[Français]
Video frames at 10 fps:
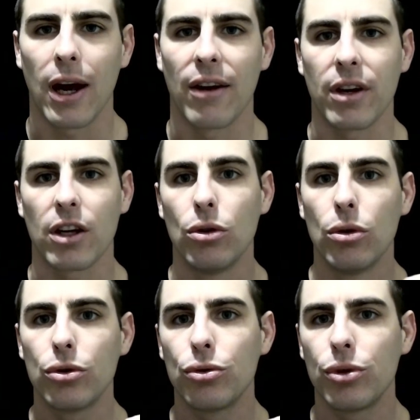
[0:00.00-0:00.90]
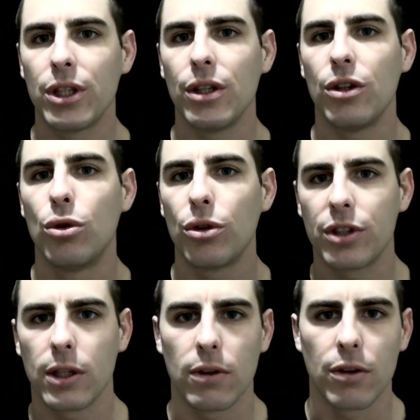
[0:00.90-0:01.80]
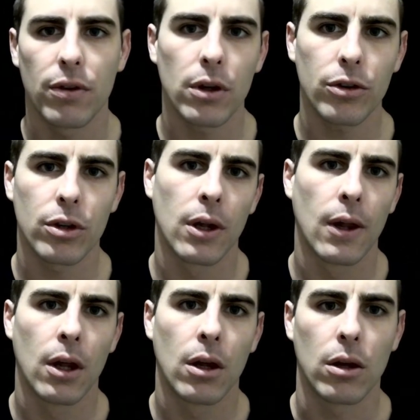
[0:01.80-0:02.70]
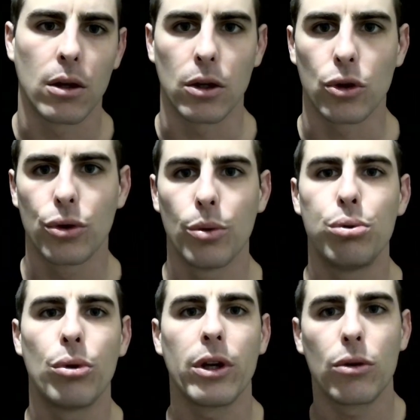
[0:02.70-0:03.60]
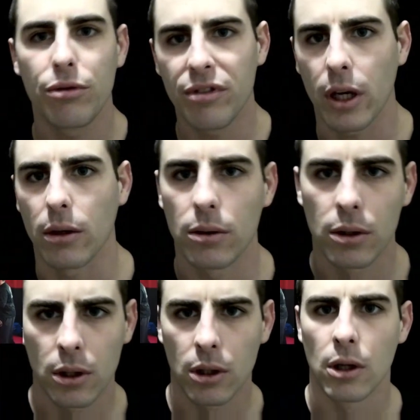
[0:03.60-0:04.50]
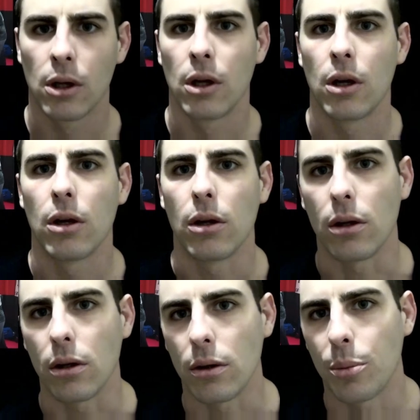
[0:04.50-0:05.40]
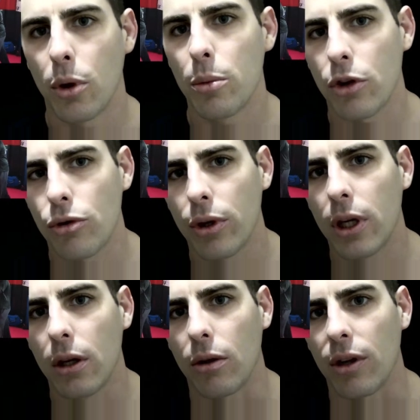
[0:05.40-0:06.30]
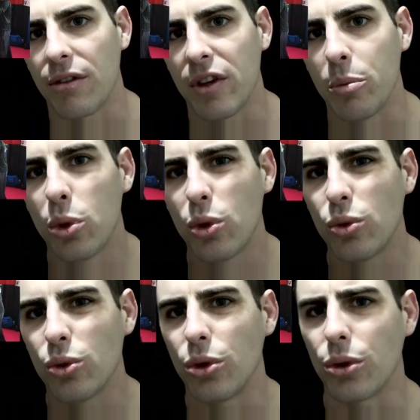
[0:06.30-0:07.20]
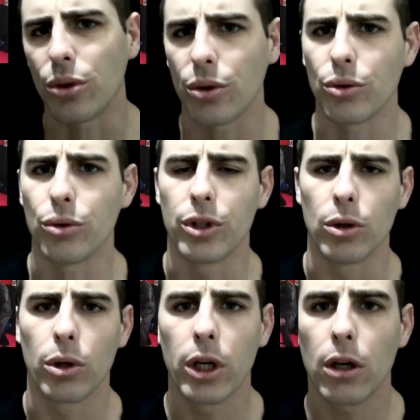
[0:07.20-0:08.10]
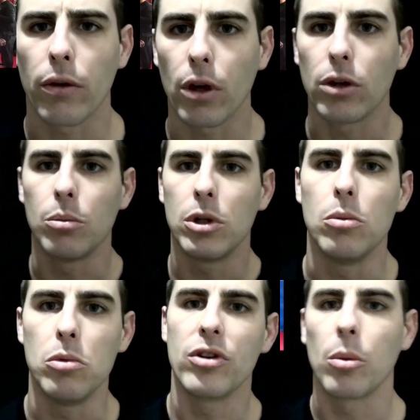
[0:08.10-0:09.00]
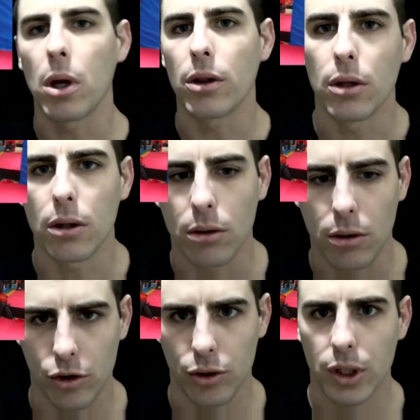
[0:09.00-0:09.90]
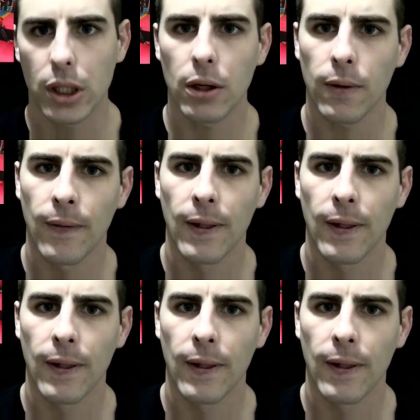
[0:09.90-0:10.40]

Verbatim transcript: Avec nos outils de cette défense, euh, que pourrait-on faire euh, Première journée, on a fait beaucoup de, de théoriques avec des petites mises en pratique gentilles.